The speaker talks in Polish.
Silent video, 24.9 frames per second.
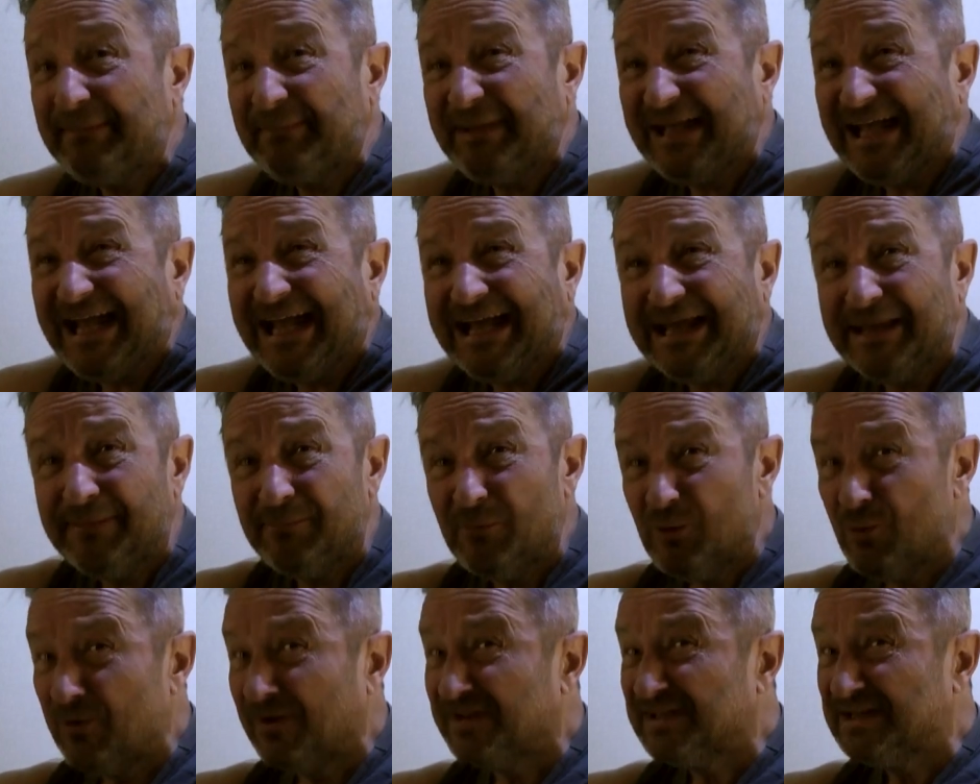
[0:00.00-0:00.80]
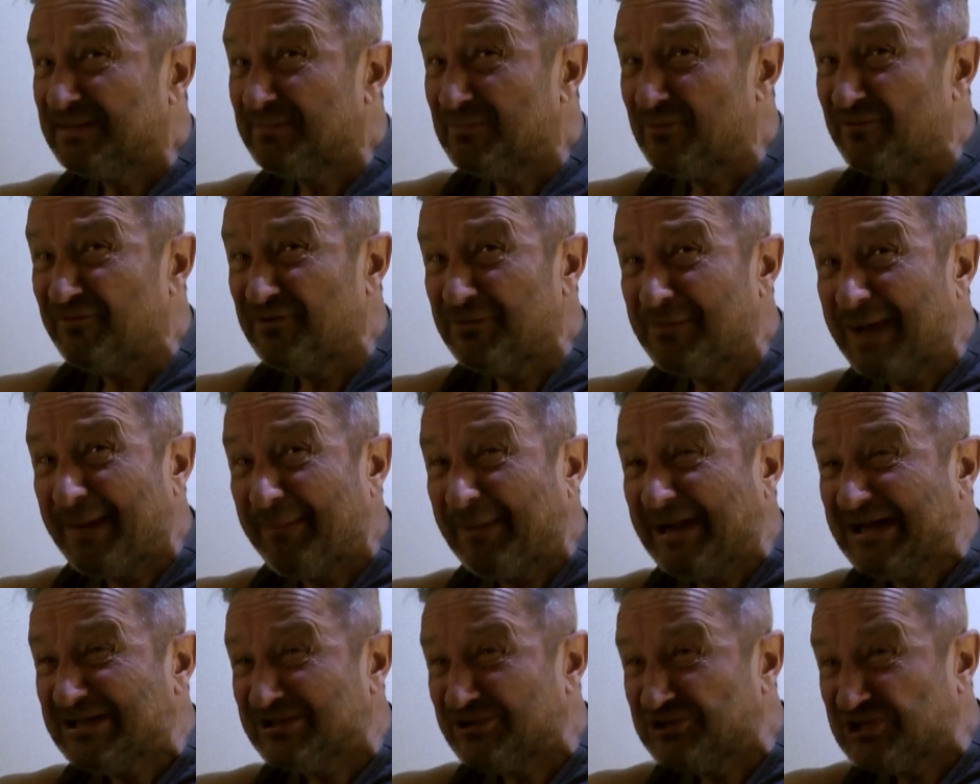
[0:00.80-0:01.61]
jakim głosem mówiła
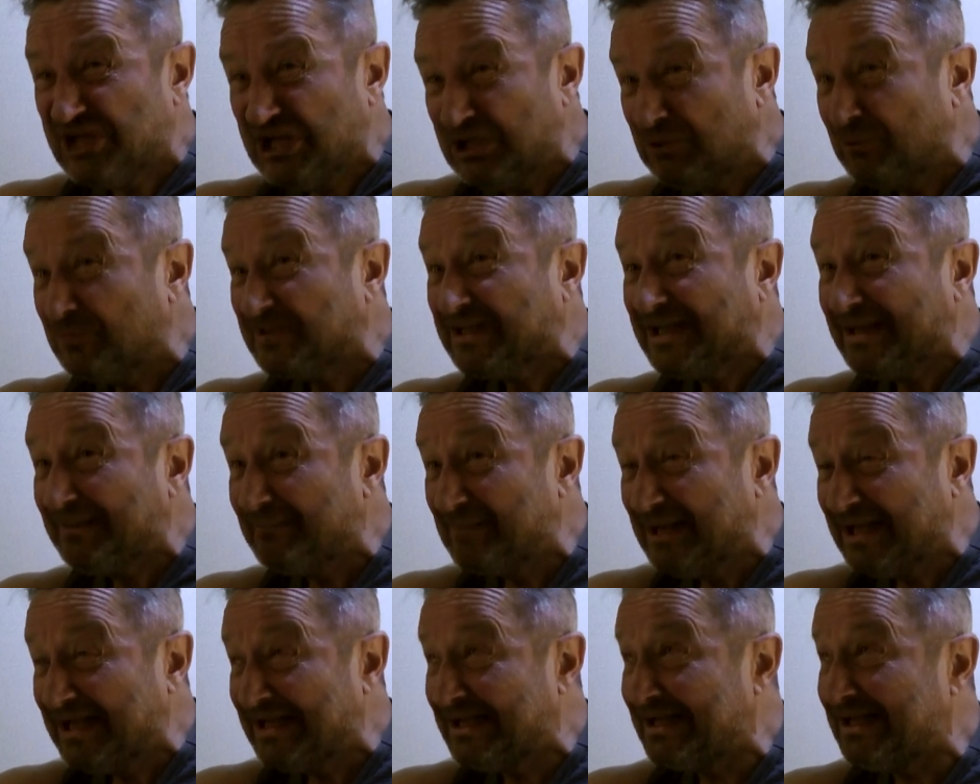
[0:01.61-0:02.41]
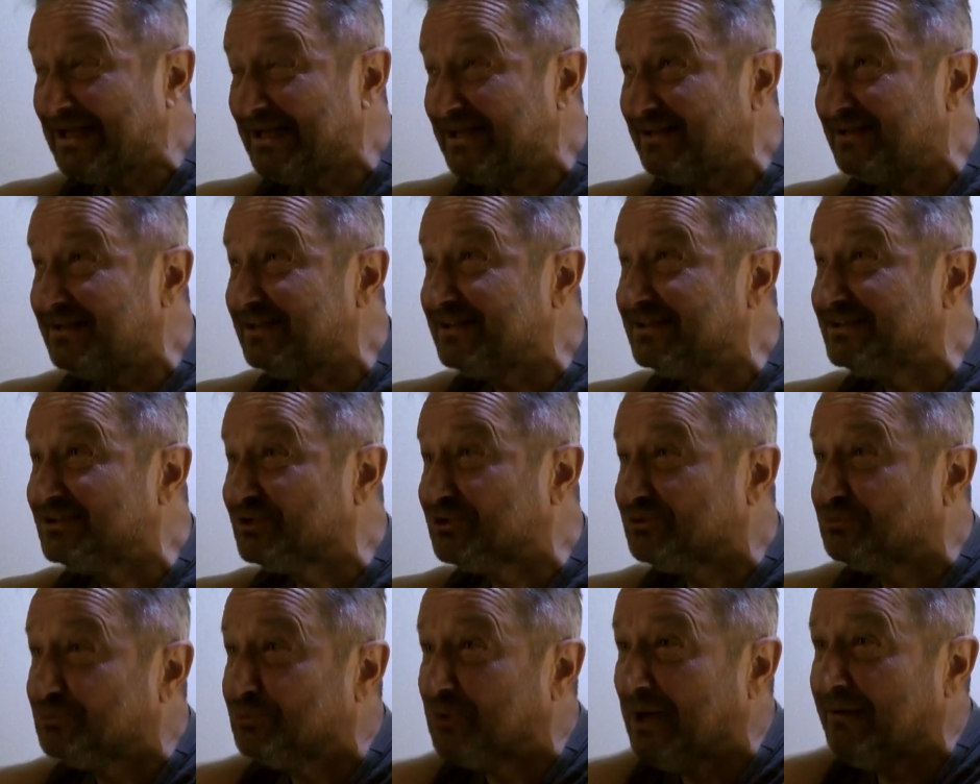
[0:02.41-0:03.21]
bardzo cieniutkim, a
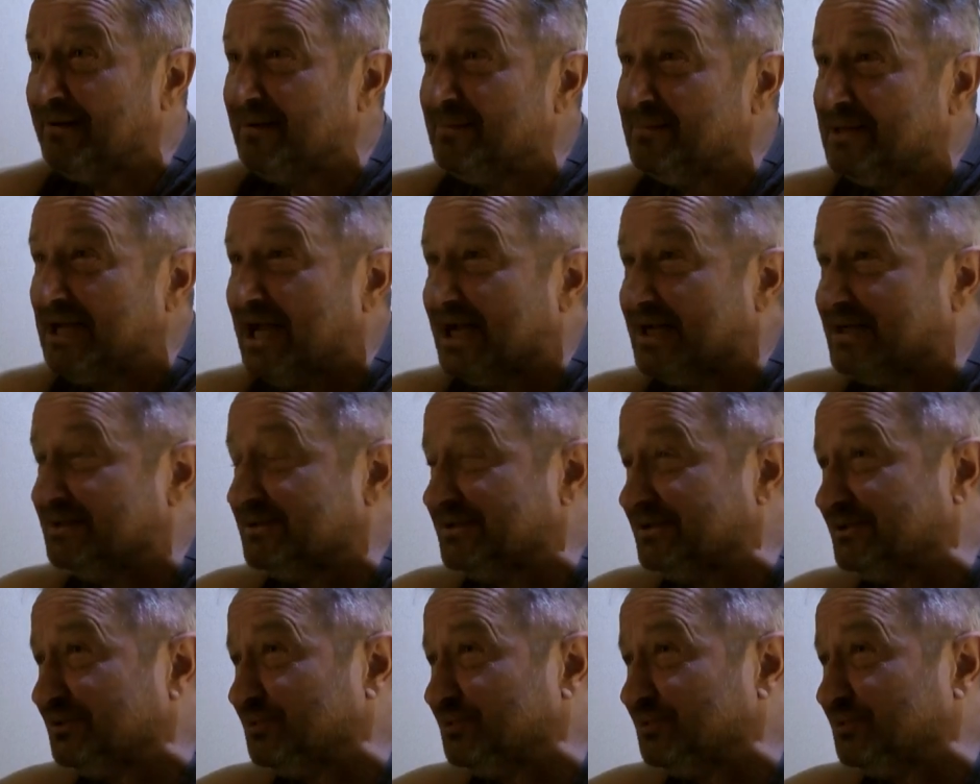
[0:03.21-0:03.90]
szukałem, jak,